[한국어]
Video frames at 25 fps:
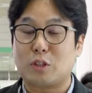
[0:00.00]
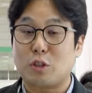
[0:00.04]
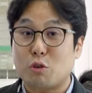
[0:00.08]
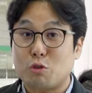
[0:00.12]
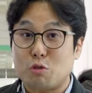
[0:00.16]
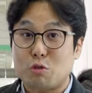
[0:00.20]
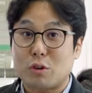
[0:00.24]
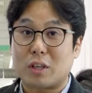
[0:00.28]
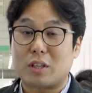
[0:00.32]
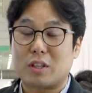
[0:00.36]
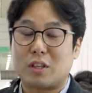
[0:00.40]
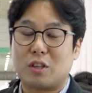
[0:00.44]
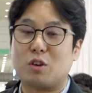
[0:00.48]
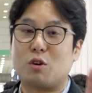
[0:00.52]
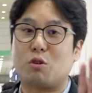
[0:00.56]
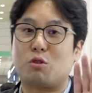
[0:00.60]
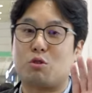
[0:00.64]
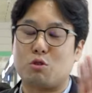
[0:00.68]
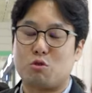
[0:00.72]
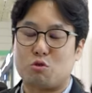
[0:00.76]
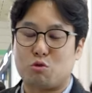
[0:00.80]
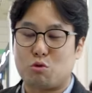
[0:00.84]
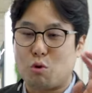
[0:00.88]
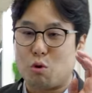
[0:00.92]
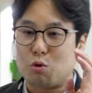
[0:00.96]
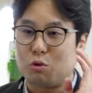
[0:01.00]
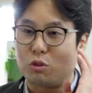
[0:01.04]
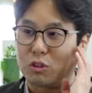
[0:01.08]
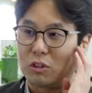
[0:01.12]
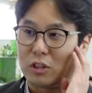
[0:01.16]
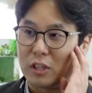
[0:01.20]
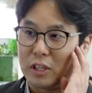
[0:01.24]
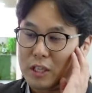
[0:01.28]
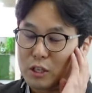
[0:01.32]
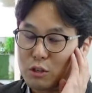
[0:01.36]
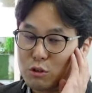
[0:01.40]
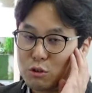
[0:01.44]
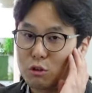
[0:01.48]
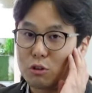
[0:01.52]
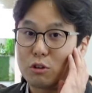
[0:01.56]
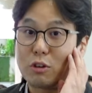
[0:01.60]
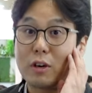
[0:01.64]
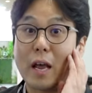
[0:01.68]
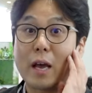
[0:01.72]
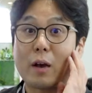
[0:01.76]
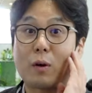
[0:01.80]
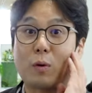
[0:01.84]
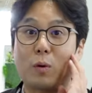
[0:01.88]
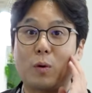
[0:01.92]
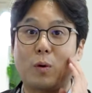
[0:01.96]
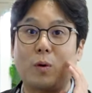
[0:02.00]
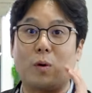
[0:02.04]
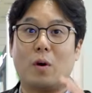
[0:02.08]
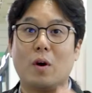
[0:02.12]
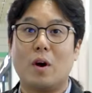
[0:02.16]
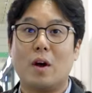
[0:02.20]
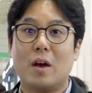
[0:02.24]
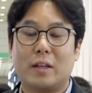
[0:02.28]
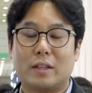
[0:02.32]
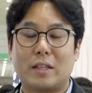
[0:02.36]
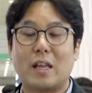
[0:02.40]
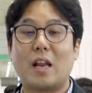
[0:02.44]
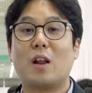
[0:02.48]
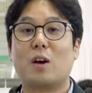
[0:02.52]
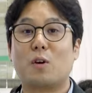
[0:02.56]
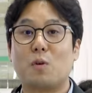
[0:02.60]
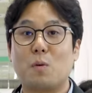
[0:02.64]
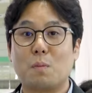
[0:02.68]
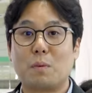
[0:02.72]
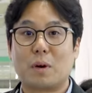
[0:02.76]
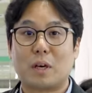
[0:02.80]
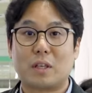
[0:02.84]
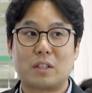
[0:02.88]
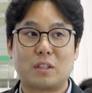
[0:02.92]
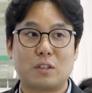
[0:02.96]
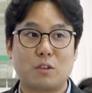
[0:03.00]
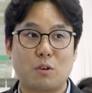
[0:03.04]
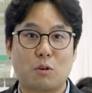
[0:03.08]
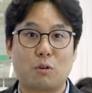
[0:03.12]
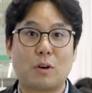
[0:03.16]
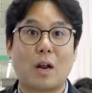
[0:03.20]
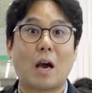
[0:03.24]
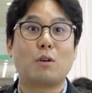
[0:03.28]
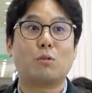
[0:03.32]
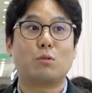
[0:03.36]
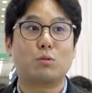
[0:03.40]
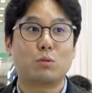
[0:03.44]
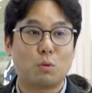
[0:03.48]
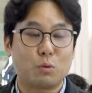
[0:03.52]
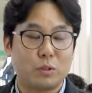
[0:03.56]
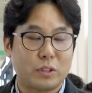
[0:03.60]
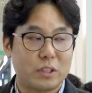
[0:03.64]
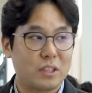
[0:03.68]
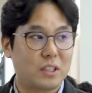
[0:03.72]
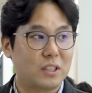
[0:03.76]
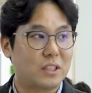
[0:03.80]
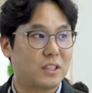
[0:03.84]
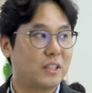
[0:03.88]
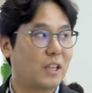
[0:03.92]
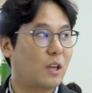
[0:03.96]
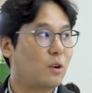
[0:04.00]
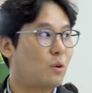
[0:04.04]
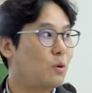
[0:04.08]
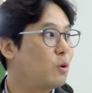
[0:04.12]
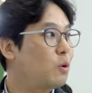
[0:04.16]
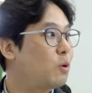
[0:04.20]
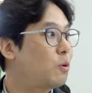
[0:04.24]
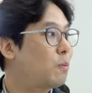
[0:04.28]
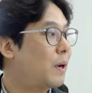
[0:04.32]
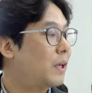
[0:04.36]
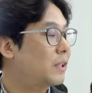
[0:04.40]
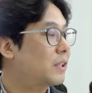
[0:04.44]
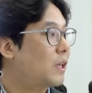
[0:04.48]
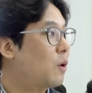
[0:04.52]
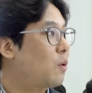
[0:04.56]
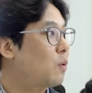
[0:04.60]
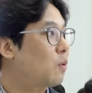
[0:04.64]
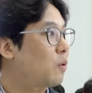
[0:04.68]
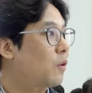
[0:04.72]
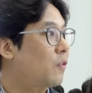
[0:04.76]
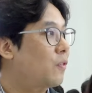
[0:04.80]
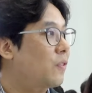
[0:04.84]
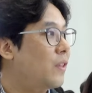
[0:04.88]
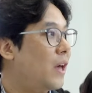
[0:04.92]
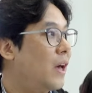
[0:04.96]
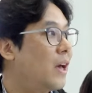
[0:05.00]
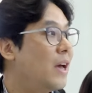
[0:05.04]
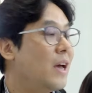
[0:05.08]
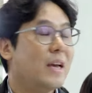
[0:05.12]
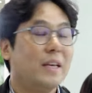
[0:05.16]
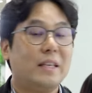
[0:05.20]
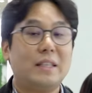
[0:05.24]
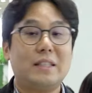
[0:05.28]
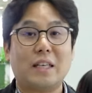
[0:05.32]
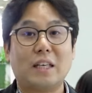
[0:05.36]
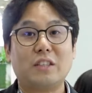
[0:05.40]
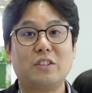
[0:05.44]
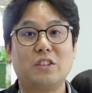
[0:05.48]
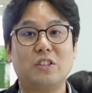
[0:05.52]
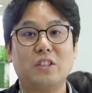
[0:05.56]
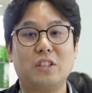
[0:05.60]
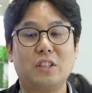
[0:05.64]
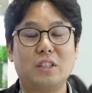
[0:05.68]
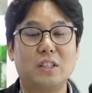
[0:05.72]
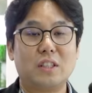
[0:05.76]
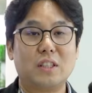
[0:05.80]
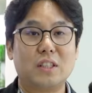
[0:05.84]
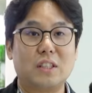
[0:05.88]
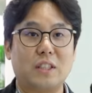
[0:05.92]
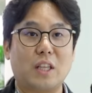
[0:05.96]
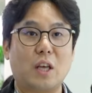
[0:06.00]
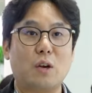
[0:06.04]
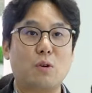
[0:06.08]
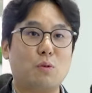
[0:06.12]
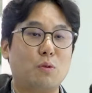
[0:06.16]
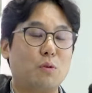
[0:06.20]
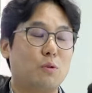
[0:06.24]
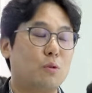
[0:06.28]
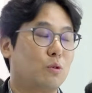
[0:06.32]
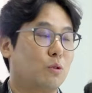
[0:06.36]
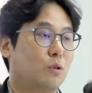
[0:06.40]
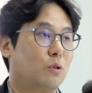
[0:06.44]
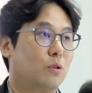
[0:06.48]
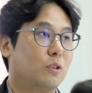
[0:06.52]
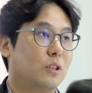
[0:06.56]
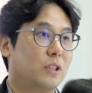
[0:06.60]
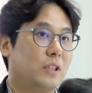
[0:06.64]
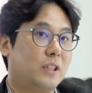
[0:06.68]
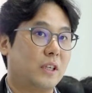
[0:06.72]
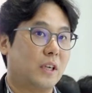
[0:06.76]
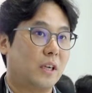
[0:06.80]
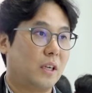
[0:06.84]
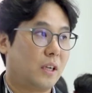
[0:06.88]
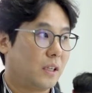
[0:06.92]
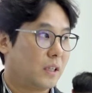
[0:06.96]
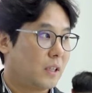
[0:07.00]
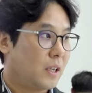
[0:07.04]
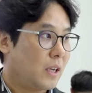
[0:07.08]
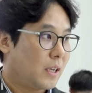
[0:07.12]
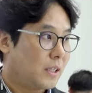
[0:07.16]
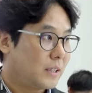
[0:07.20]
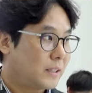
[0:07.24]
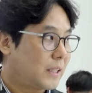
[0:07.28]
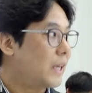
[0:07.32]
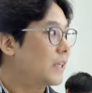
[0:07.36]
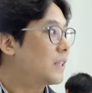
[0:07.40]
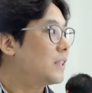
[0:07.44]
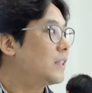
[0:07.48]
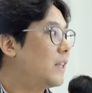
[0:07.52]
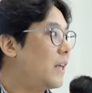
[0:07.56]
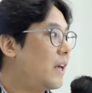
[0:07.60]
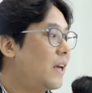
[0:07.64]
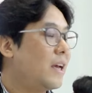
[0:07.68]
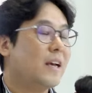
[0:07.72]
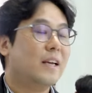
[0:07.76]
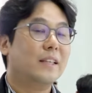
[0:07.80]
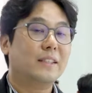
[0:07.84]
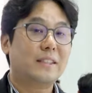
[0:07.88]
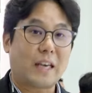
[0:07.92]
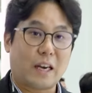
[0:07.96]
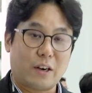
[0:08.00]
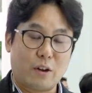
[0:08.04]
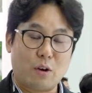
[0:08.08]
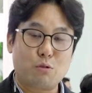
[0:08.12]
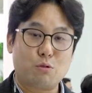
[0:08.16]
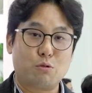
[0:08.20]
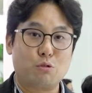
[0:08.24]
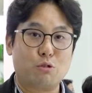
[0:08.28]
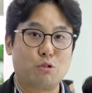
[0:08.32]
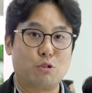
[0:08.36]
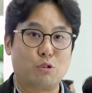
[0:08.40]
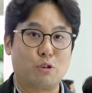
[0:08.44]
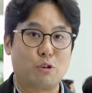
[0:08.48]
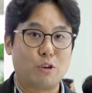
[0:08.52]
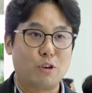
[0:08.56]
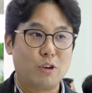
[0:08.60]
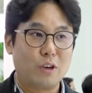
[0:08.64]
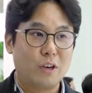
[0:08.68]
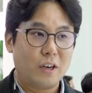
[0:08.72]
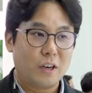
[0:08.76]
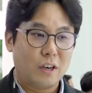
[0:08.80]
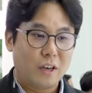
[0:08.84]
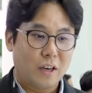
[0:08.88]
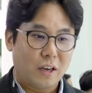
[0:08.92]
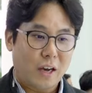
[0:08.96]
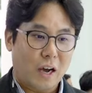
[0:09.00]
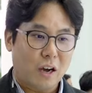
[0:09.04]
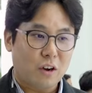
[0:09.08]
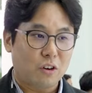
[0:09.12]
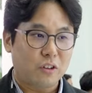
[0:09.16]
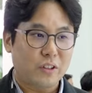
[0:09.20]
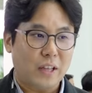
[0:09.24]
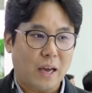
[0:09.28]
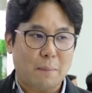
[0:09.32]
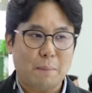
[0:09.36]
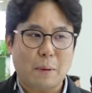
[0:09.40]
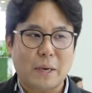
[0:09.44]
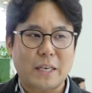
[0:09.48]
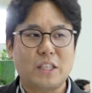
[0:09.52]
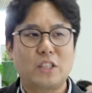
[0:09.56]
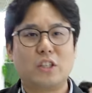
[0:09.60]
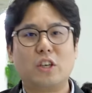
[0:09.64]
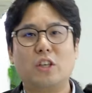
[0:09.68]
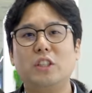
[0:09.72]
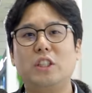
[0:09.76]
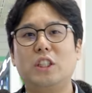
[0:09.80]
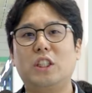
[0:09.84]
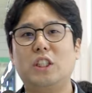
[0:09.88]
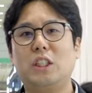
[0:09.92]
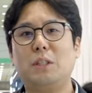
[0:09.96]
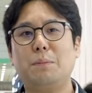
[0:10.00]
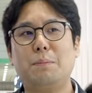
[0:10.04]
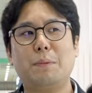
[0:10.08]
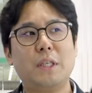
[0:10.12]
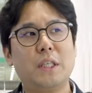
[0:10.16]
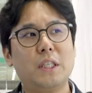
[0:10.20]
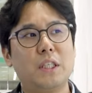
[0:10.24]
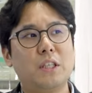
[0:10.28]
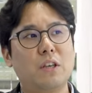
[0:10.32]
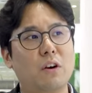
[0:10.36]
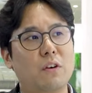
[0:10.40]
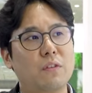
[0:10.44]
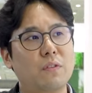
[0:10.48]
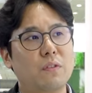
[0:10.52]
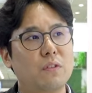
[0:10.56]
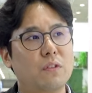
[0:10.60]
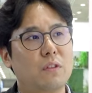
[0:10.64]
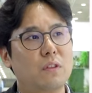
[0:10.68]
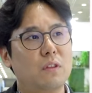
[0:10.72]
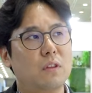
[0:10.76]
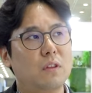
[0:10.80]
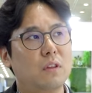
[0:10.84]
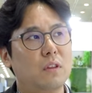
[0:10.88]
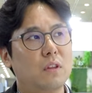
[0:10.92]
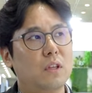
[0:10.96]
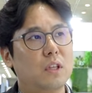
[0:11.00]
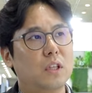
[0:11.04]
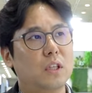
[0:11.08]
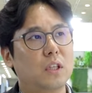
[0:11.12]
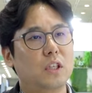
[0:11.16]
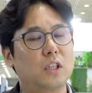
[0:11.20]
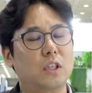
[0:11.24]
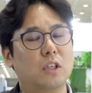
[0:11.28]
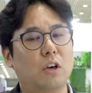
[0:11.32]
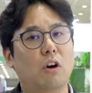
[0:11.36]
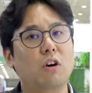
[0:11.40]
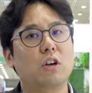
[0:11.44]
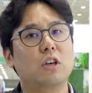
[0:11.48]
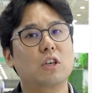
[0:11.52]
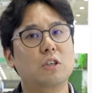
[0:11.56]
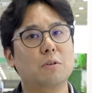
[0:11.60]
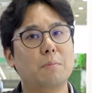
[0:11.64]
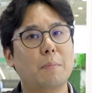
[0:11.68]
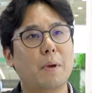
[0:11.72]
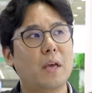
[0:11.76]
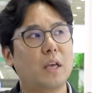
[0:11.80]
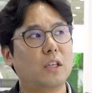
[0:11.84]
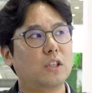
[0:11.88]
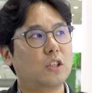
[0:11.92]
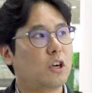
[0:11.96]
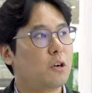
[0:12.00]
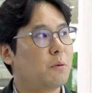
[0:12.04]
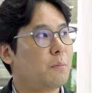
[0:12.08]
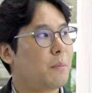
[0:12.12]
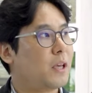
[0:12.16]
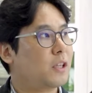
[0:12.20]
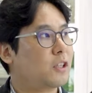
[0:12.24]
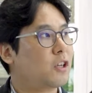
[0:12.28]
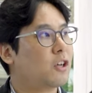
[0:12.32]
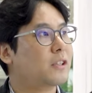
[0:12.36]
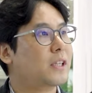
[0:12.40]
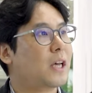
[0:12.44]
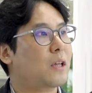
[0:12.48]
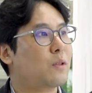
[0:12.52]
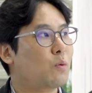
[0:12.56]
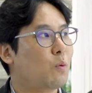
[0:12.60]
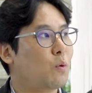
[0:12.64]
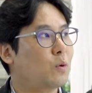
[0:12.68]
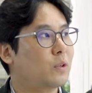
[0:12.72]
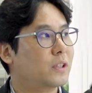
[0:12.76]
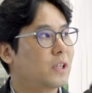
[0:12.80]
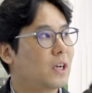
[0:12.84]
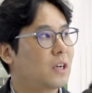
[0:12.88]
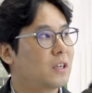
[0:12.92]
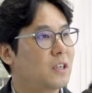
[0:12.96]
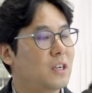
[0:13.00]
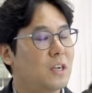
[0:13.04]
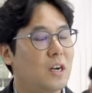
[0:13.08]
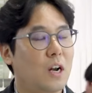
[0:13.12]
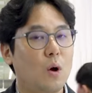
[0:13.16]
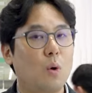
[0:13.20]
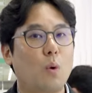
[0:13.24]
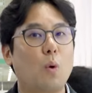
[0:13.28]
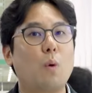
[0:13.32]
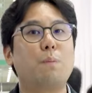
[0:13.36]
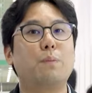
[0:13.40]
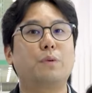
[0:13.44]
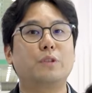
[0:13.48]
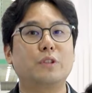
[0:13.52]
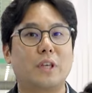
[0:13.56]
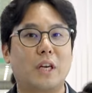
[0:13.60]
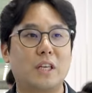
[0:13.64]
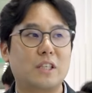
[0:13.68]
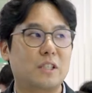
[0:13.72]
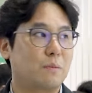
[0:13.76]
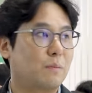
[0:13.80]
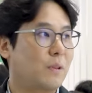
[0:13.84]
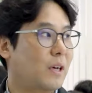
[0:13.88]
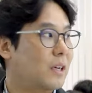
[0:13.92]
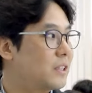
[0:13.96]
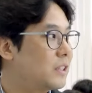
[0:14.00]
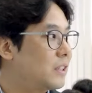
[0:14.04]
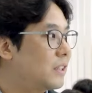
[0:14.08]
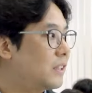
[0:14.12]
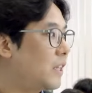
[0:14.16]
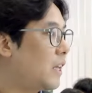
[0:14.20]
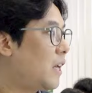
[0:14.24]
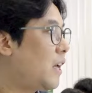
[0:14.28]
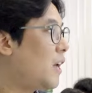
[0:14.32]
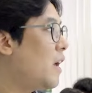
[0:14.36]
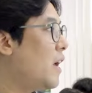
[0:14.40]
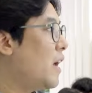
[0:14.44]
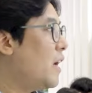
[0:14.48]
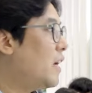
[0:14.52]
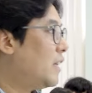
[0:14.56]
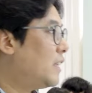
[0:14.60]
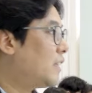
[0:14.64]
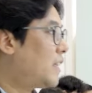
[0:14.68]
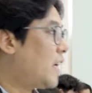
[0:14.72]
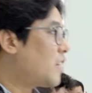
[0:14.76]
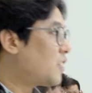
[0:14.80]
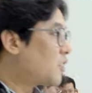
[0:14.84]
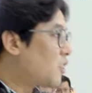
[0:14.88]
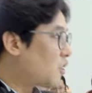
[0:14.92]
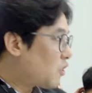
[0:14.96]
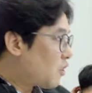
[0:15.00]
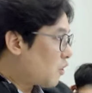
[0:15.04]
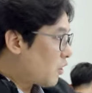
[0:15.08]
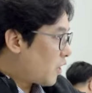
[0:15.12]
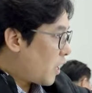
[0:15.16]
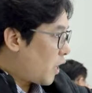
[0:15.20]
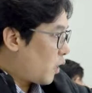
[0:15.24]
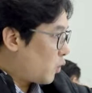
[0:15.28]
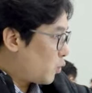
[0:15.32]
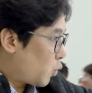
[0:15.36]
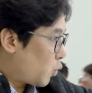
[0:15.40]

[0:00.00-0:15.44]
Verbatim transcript: 정유 같은 경우는 유공을 인수를 했고 텔레콤 같은 경우는 한국통신을 그대로 받아온 건데 2차 전지는 그대로 이제 자기네 자력으로 한 건데 아마 2012년 여름에 처음에 서산 공장을 오픈을 했습니다. 그때 이제 했었던 게